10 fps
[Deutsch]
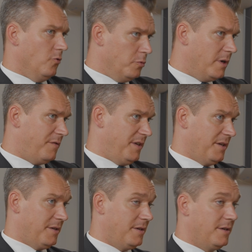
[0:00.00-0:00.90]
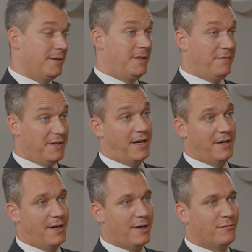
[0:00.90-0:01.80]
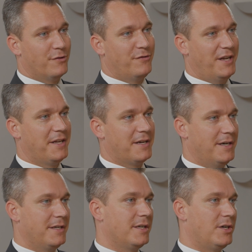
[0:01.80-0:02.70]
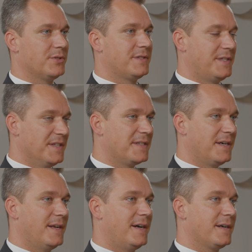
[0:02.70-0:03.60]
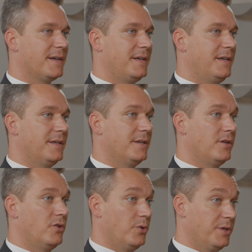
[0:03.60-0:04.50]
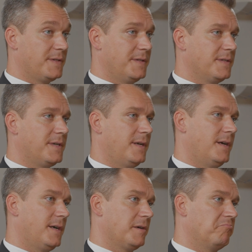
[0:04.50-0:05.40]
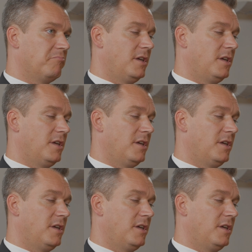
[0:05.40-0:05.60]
überwiegend äh, die Wiederanlage von Fälligkeiten aus Zinsanlagen in neue Zinsanlagen.